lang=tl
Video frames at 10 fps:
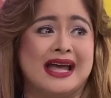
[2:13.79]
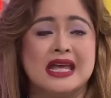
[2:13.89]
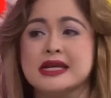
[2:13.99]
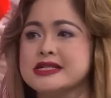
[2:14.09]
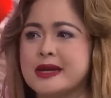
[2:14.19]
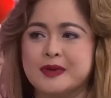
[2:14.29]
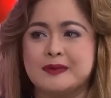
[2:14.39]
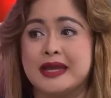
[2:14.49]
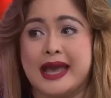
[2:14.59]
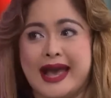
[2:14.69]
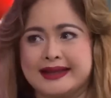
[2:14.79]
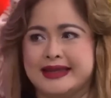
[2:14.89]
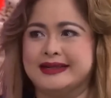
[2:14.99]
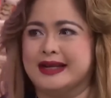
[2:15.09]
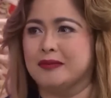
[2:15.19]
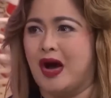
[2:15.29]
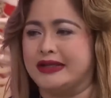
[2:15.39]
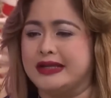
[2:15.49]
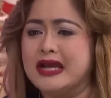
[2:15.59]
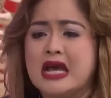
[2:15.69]
Oo. Siyempre may acting na ng
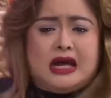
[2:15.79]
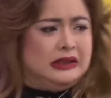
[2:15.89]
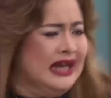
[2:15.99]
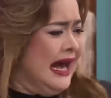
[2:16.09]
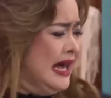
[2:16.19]
body. Oo. Ah!